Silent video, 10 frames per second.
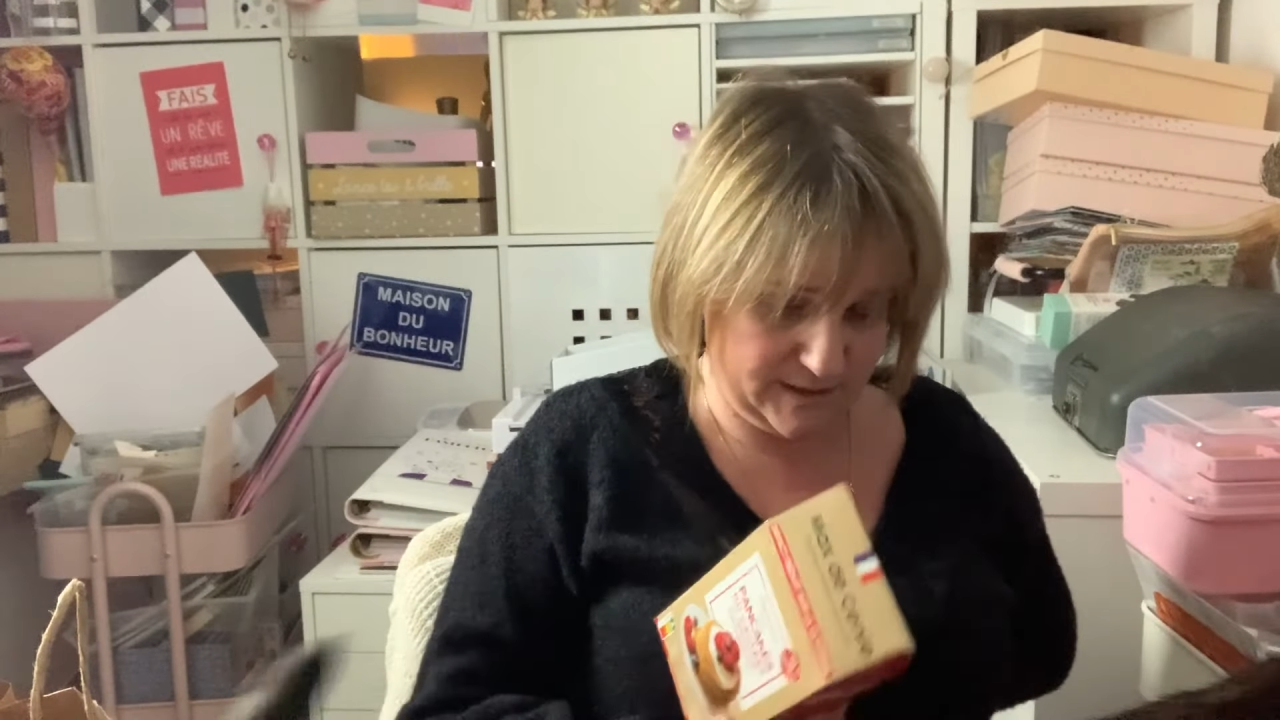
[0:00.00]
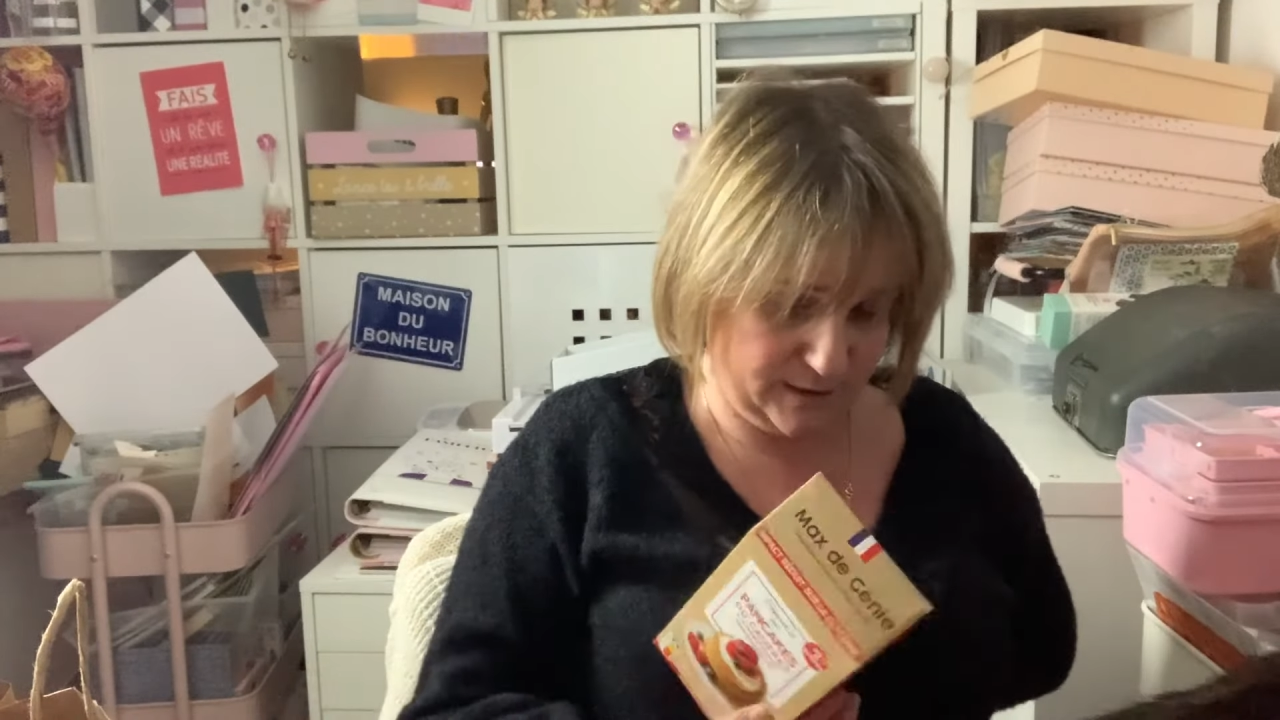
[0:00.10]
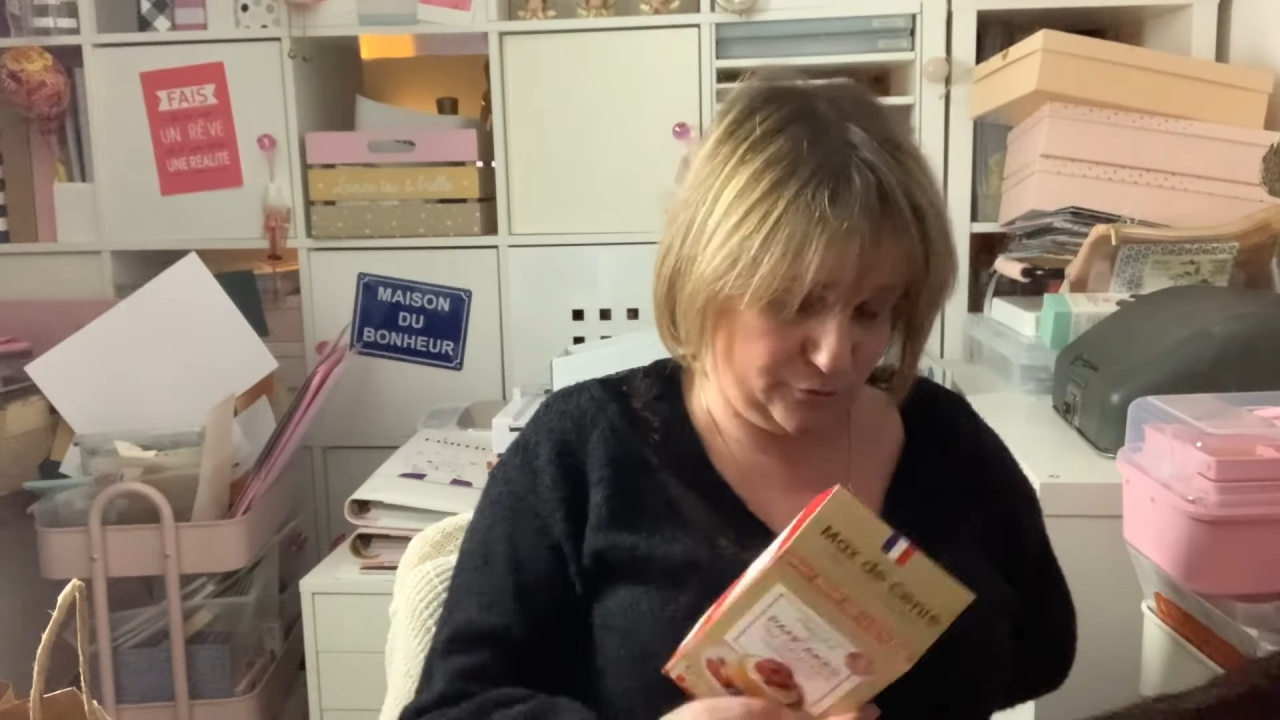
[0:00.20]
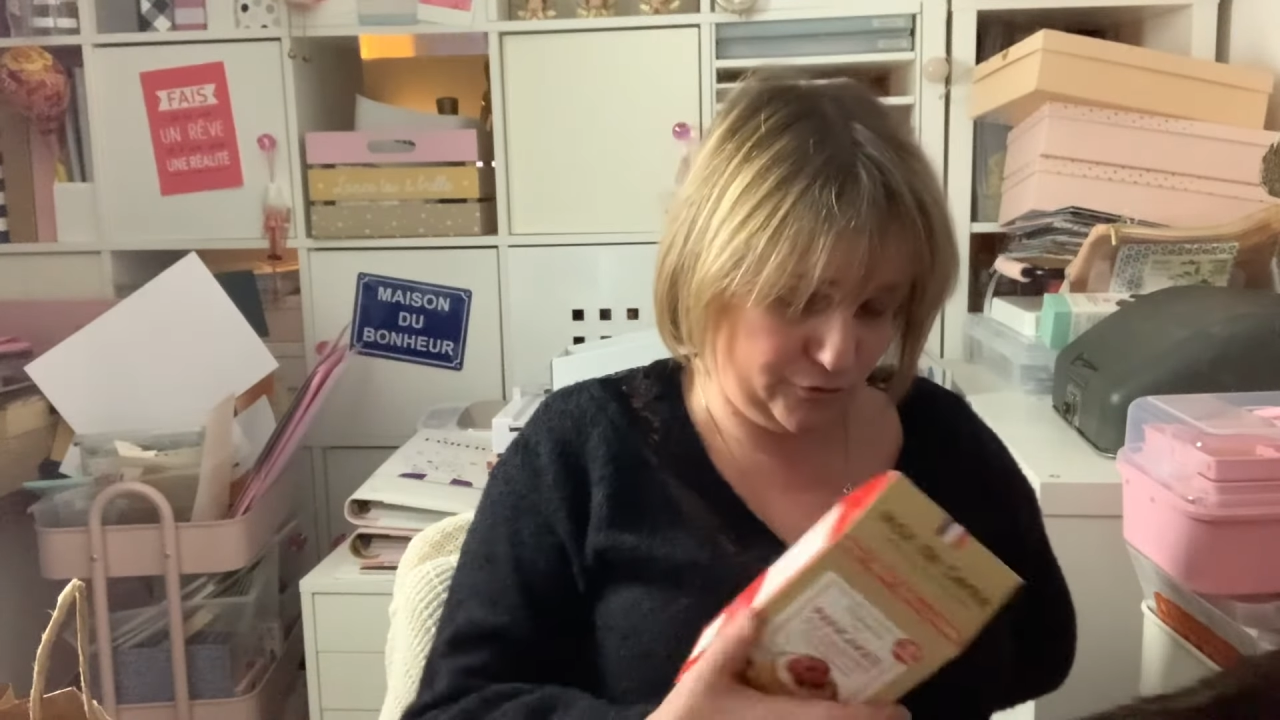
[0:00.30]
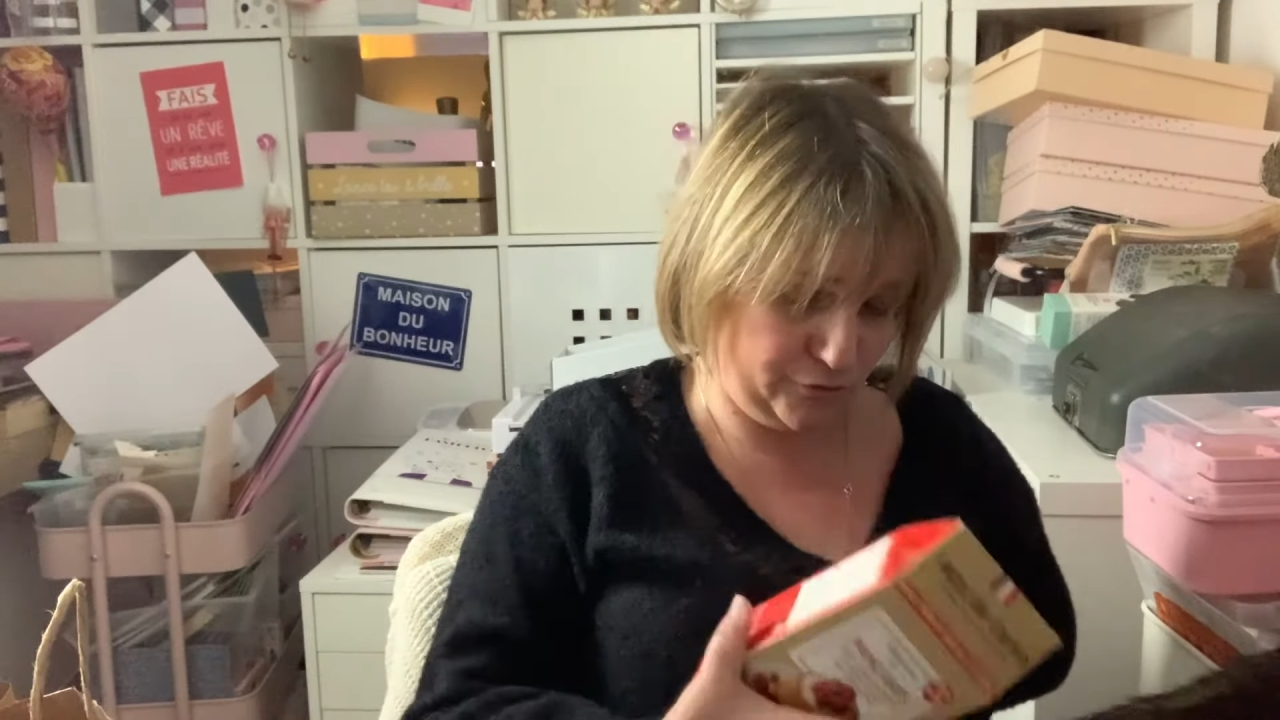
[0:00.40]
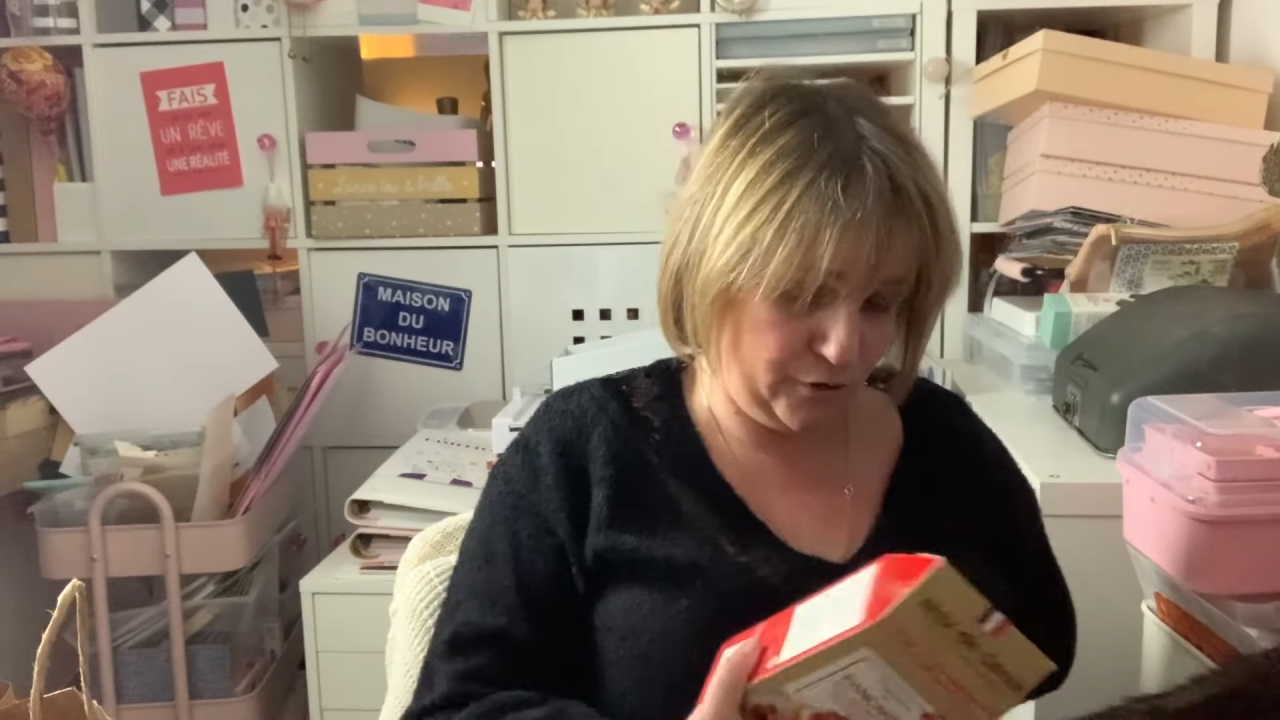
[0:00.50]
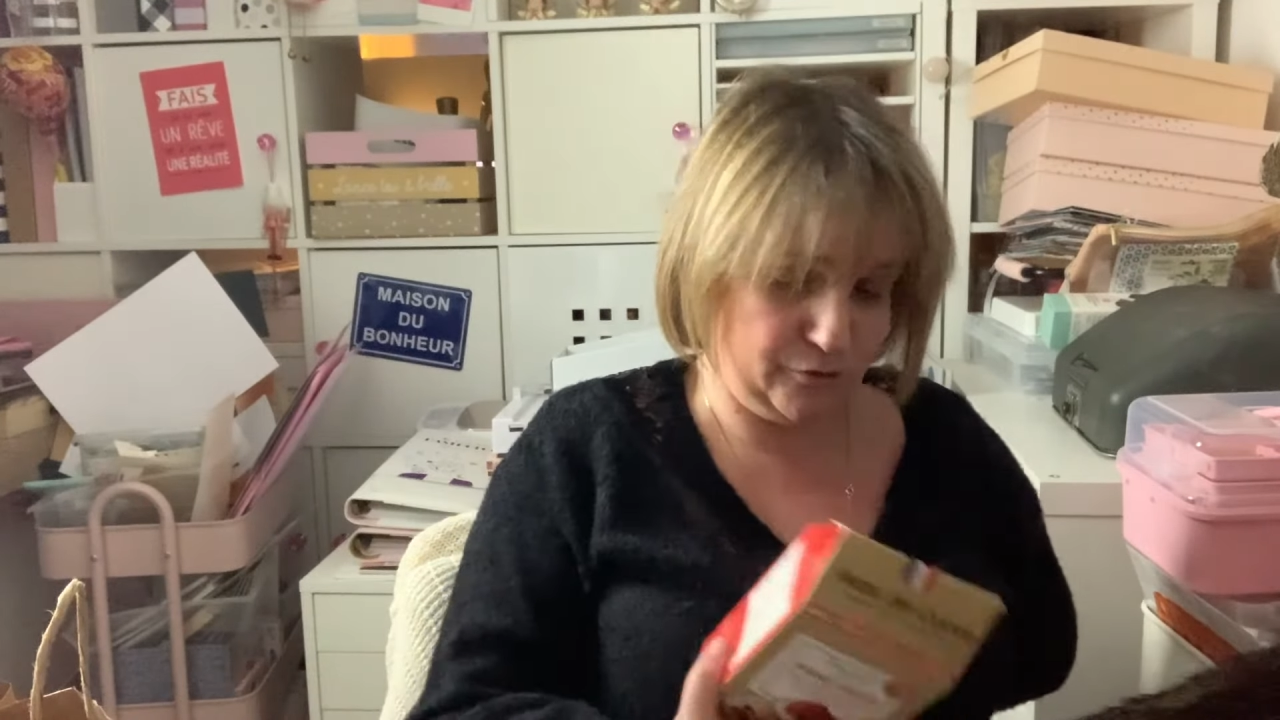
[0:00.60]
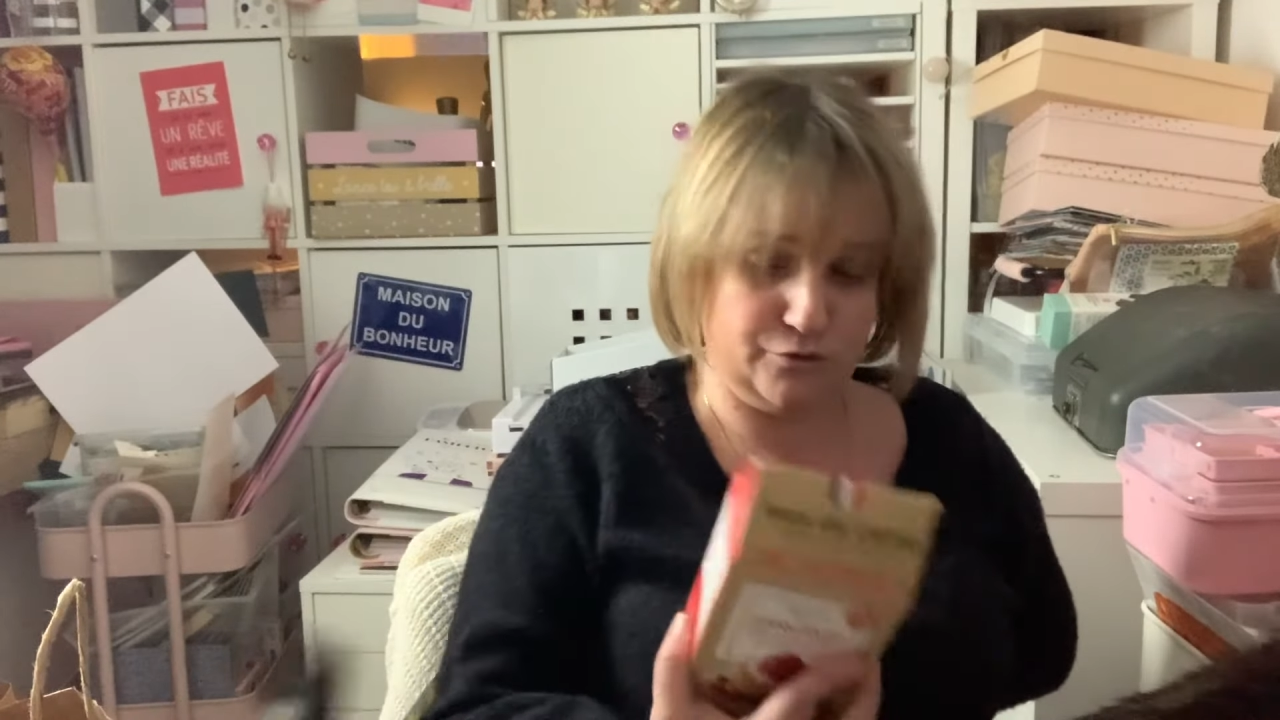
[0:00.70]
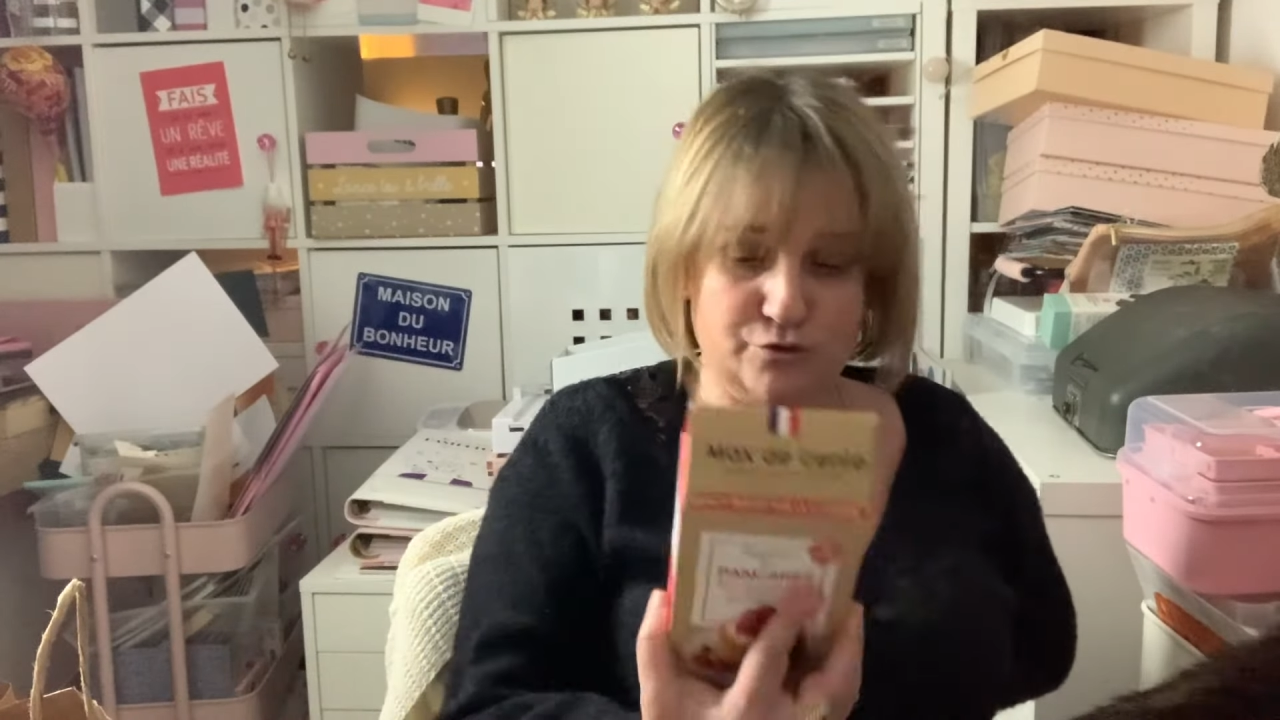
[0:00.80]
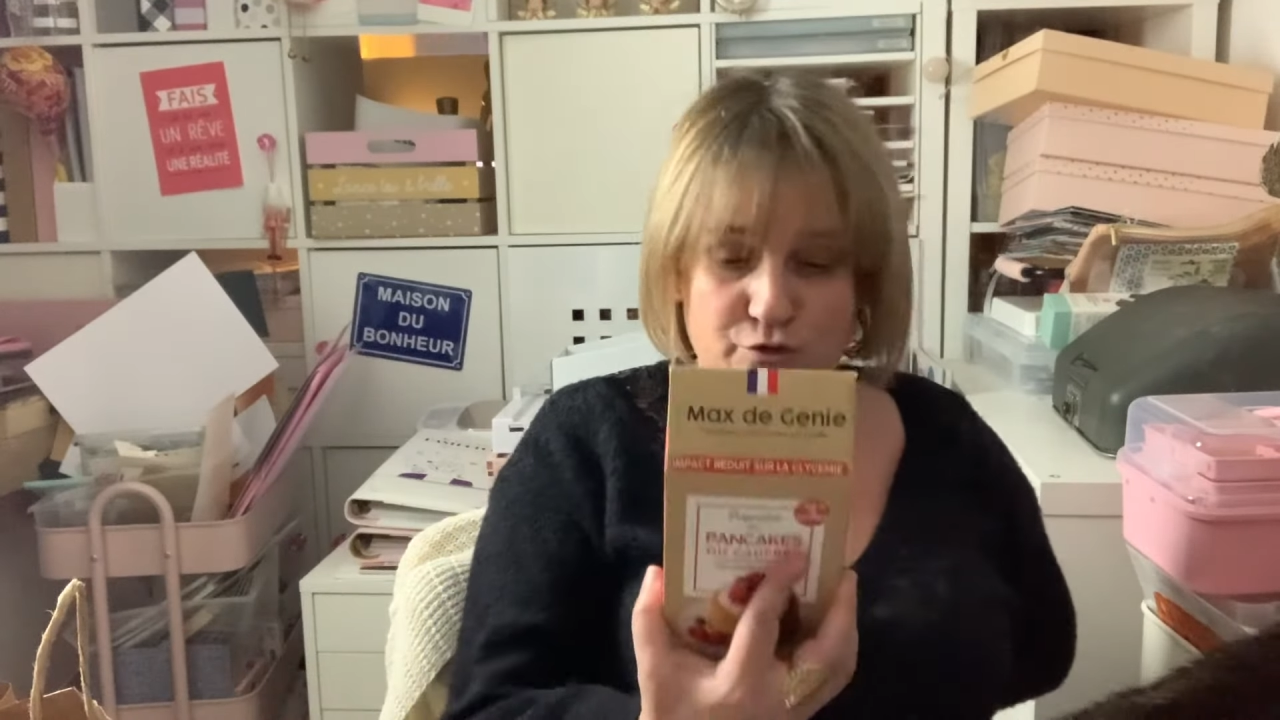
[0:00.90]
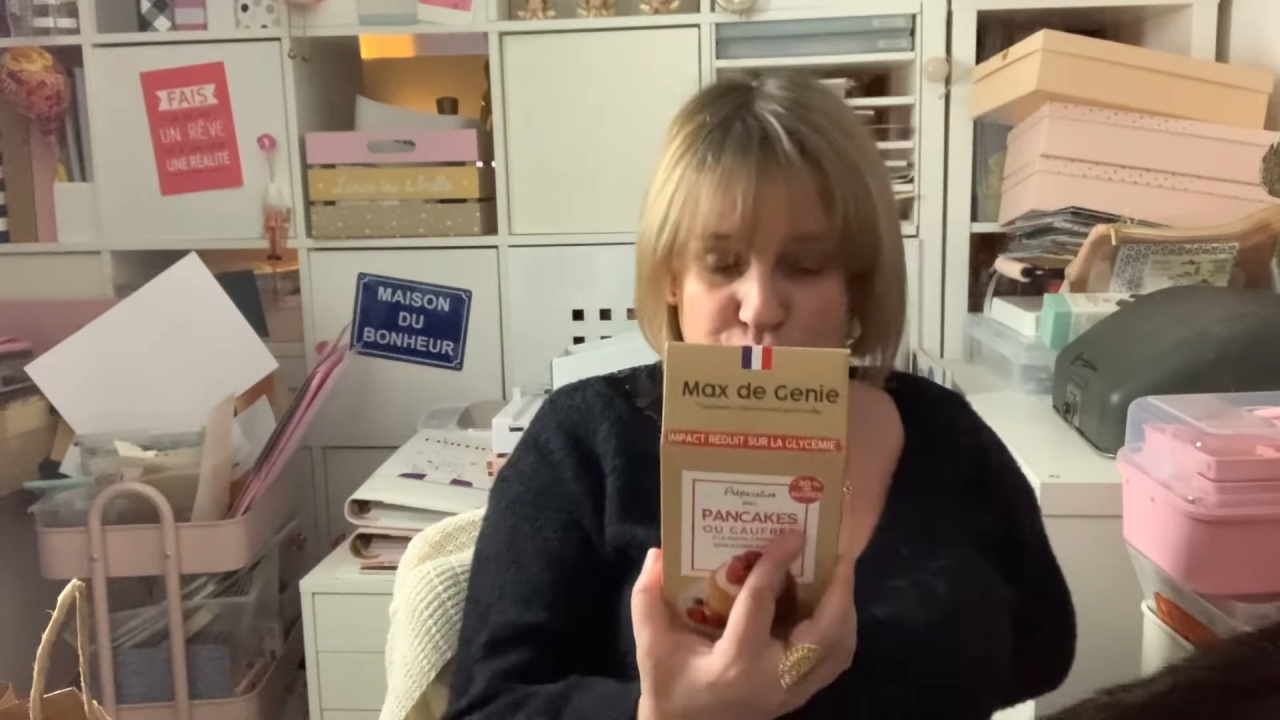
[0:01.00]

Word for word: C'est du sucre